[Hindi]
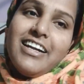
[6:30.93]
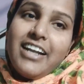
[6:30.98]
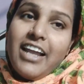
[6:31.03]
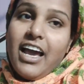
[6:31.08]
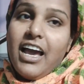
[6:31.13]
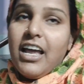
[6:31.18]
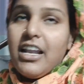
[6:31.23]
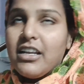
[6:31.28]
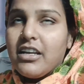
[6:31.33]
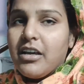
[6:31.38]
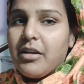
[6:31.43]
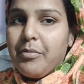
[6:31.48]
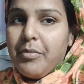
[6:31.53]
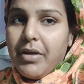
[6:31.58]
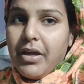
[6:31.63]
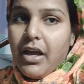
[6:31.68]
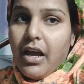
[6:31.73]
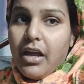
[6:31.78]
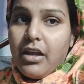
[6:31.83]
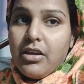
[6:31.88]
टहल कर
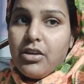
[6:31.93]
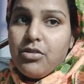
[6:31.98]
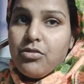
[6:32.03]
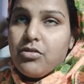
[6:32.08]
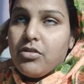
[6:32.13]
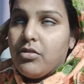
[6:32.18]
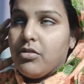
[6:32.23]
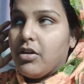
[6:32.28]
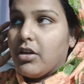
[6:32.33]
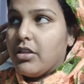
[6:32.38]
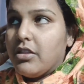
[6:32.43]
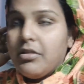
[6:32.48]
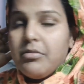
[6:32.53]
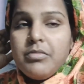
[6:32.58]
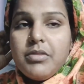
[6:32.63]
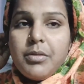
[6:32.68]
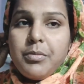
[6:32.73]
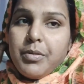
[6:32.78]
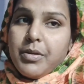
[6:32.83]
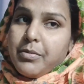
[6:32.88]
मैं आई क्योंकि
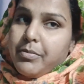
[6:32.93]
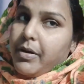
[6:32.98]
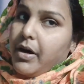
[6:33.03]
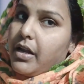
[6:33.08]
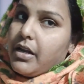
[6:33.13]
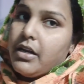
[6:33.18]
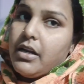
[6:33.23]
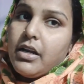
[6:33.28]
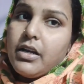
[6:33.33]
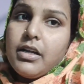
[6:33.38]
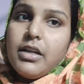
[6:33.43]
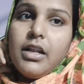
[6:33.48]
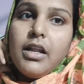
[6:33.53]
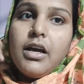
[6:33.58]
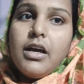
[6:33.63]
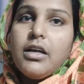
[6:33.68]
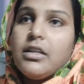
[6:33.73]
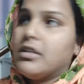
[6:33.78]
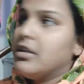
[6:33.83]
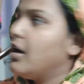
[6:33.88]
एकदम तबीयत भारी लगने
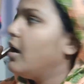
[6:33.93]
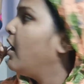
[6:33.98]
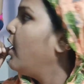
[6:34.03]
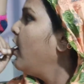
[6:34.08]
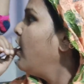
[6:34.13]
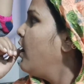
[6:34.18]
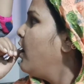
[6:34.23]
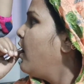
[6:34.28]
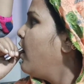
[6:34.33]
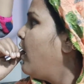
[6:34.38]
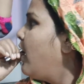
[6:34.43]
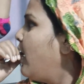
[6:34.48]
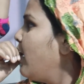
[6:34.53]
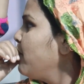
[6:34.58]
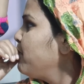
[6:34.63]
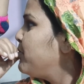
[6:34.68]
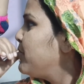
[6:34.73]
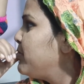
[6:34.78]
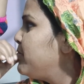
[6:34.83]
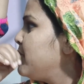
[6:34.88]
लगा था
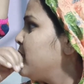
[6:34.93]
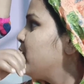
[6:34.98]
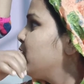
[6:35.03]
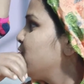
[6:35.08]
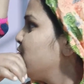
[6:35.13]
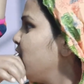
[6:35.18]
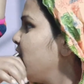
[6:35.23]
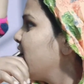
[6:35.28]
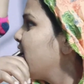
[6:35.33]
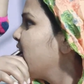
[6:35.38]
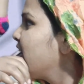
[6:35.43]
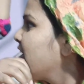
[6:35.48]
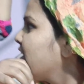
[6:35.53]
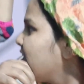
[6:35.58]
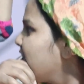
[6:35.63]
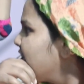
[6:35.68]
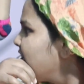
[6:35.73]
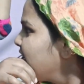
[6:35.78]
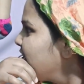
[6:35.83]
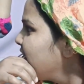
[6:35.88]
हाँ बेबी को जो लेके
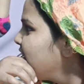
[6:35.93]
निकले